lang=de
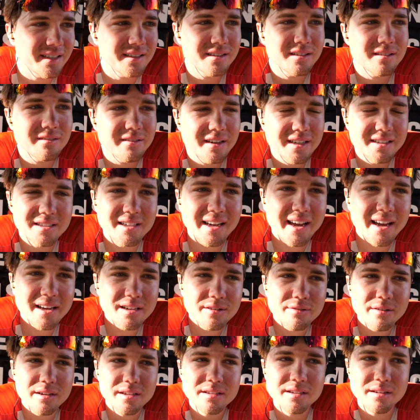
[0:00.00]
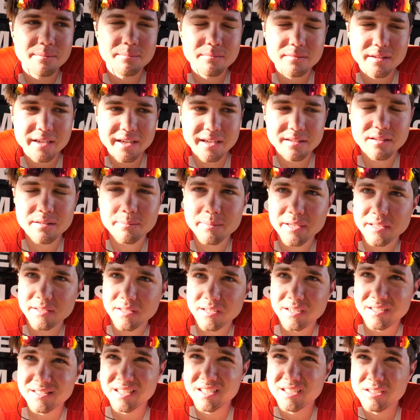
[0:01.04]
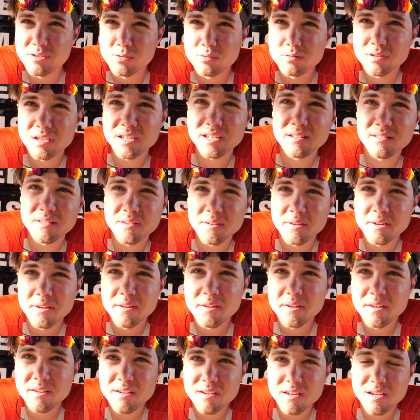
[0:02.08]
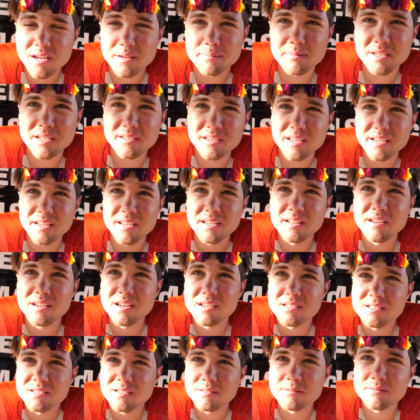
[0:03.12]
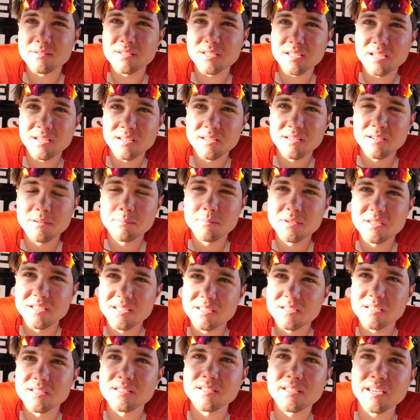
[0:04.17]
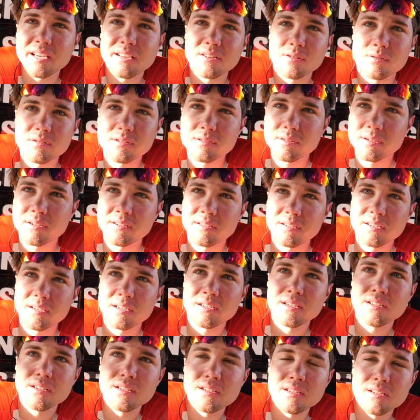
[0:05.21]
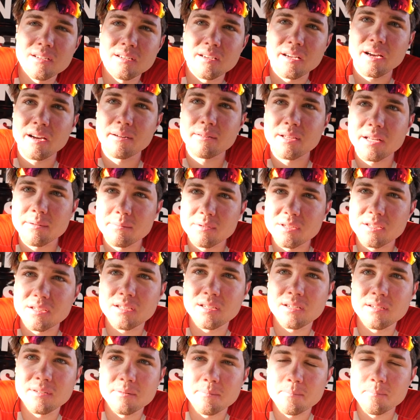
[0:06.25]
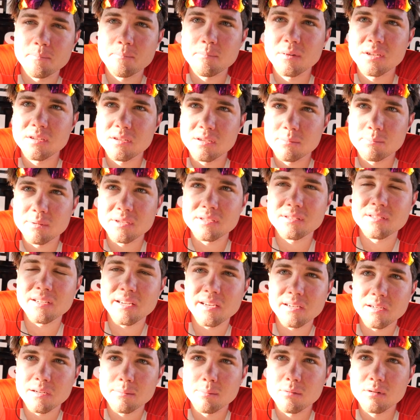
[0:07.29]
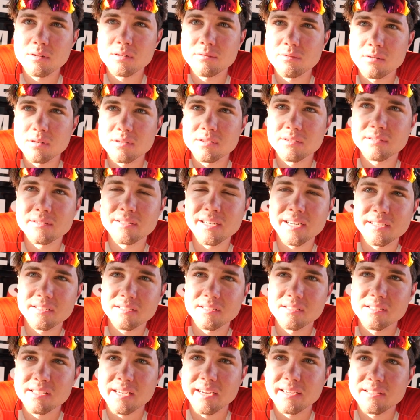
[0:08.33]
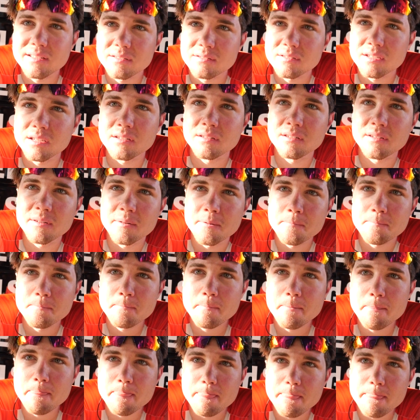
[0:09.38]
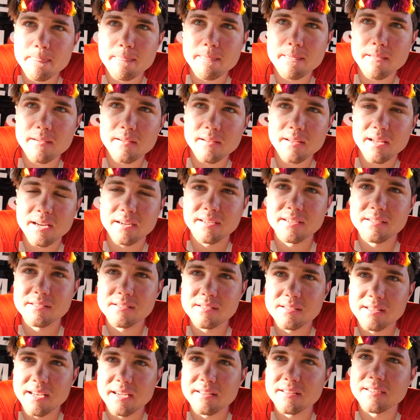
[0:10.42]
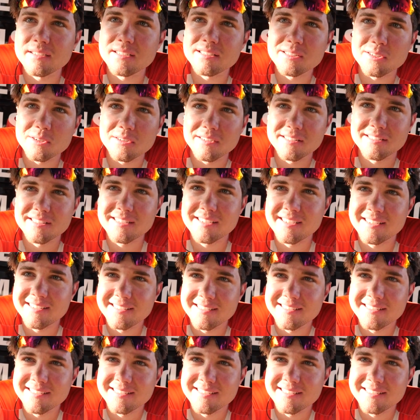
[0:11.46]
10, war ich, eigentlich war ich am Trend im Hinterrad recht gut dran. Mhm. Hab dann äh, Nasen, hab, mich nicht gesehen und ja, dann habe ich bin ich ein bisschen eingeblockt geworden in der rechten Seite und dann ja, ging es leider nicht so ganz